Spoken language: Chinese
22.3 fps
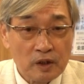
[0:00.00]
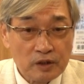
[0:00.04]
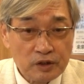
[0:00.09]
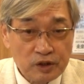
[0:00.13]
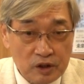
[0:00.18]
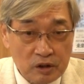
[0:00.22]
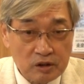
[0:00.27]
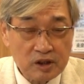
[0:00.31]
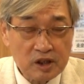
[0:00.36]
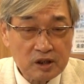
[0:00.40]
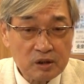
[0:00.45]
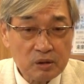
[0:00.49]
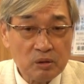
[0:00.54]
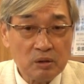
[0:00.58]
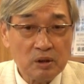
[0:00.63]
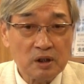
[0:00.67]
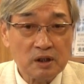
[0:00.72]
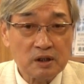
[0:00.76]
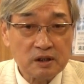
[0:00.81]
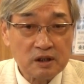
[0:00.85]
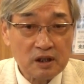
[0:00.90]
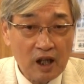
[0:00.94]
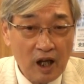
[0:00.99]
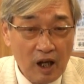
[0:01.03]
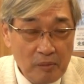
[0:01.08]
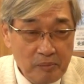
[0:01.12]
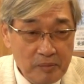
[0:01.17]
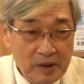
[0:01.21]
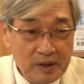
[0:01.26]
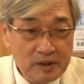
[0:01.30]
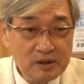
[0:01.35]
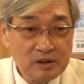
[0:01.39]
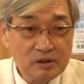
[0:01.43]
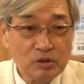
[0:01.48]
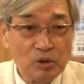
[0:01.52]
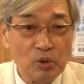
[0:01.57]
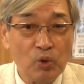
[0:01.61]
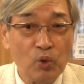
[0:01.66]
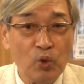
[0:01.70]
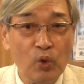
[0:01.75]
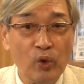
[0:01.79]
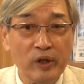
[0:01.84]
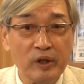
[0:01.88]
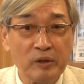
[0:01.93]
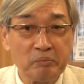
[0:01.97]
就是说他们
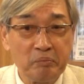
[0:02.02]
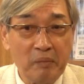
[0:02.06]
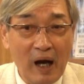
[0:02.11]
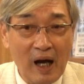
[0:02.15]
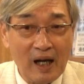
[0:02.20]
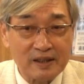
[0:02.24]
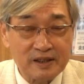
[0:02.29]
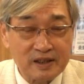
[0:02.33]
会骂